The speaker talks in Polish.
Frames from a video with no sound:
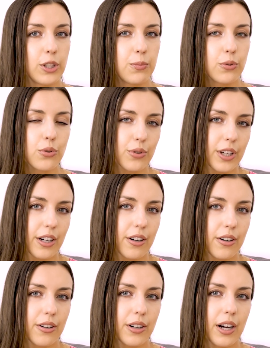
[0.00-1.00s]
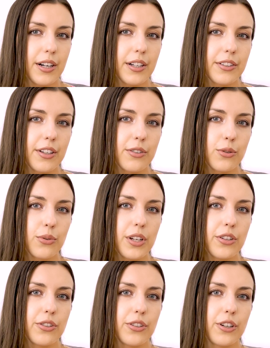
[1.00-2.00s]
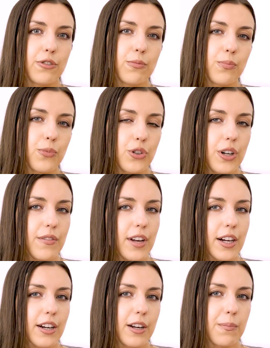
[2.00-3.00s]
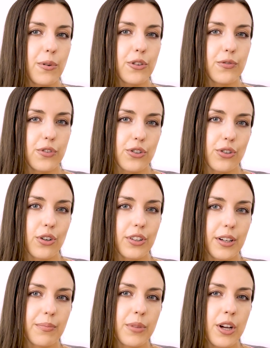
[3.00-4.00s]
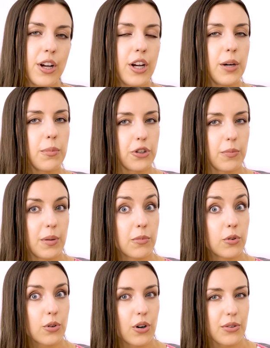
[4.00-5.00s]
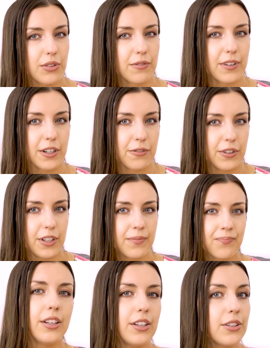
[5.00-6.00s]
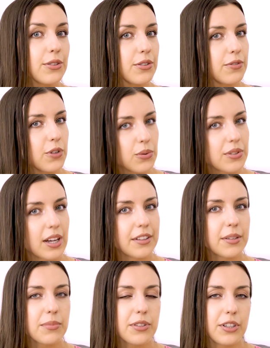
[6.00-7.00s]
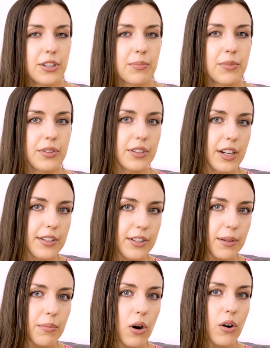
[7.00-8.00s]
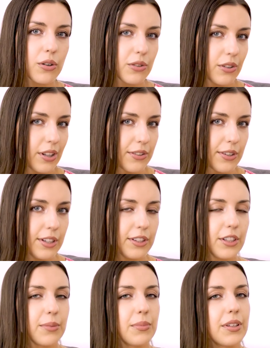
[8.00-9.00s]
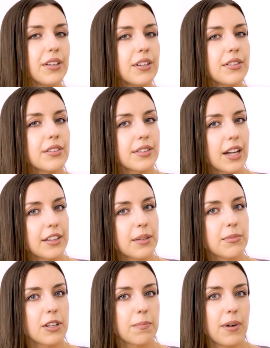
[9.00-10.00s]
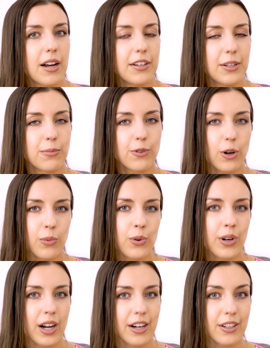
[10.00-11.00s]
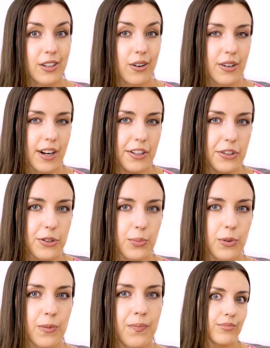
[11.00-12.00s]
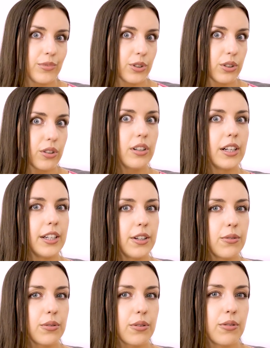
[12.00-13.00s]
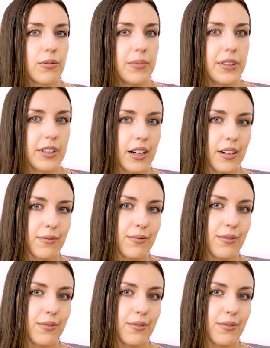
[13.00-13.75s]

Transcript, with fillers: typu drugiego charakteryzuje się przewlekle podwyższonym poziomem glukozy we krwi i związanym z tym stresem oksydacyjnym i stanem zapalnym w komórkach organizmu. Z kolei kurkumina